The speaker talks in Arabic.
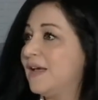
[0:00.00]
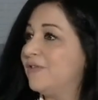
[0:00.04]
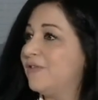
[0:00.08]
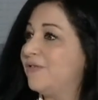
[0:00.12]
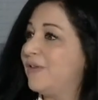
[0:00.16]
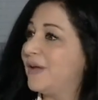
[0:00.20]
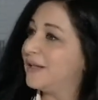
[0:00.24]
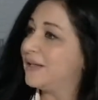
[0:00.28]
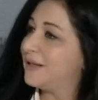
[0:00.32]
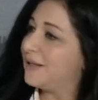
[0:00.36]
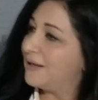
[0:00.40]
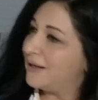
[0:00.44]

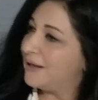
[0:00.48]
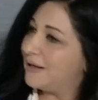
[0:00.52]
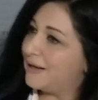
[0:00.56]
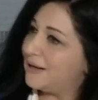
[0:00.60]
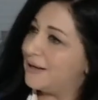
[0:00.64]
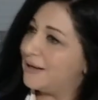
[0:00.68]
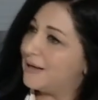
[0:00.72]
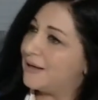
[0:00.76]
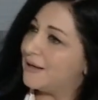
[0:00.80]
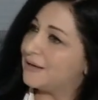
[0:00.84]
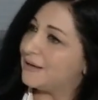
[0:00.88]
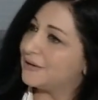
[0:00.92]

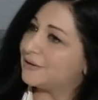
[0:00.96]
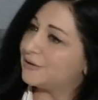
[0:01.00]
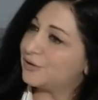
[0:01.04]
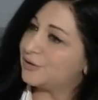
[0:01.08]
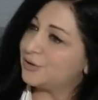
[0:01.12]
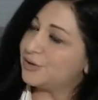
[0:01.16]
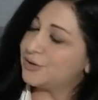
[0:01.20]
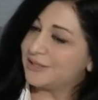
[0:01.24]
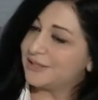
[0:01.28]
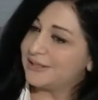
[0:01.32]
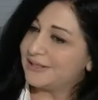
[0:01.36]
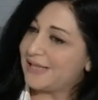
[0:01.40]

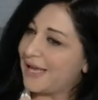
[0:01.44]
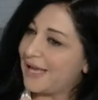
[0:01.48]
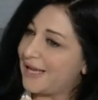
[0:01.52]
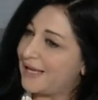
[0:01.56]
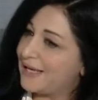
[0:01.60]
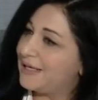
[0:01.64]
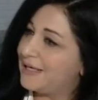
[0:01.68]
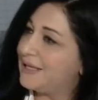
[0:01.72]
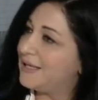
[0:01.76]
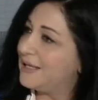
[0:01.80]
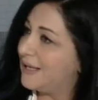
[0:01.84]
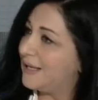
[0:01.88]
فالطرق
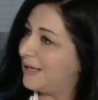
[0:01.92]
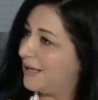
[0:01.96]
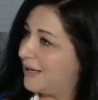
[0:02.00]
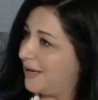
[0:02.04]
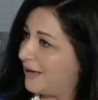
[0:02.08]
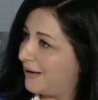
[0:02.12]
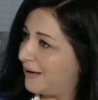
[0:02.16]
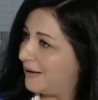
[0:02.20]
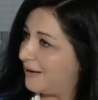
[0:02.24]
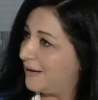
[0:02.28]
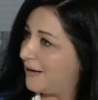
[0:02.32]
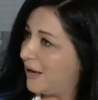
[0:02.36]
التاهيليه
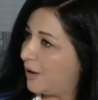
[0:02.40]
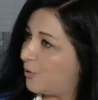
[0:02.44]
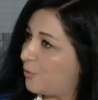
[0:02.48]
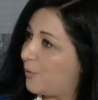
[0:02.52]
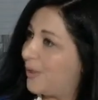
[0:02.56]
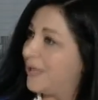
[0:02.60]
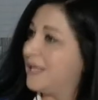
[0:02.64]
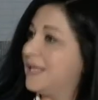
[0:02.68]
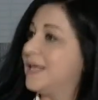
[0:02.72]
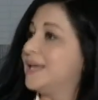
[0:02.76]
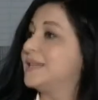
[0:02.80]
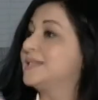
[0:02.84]

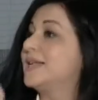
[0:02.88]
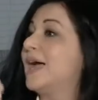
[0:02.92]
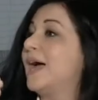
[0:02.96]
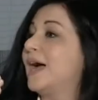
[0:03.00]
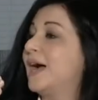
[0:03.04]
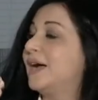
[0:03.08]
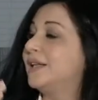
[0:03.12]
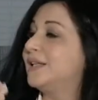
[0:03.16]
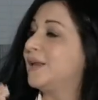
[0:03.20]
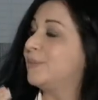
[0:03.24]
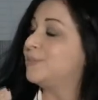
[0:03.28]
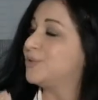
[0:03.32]
الاوليه اذا
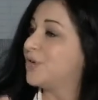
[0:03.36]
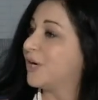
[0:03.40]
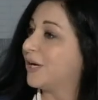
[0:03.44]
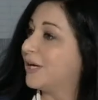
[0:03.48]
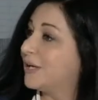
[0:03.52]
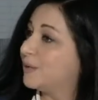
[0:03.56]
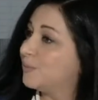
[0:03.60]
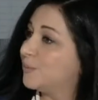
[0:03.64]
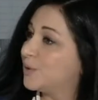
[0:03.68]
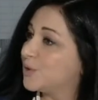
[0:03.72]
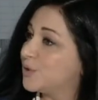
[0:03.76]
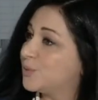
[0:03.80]
اخذها
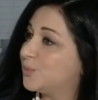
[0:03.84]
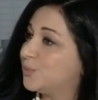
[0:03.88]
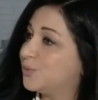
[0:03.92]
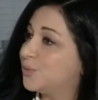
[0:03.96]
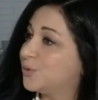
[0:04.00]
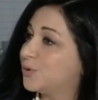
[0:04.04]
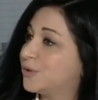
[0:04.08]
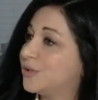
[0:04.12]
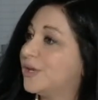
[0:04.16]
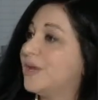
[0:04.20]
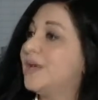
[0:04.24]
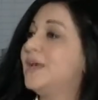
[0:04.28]
بشكل
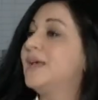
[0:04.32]
مضبوط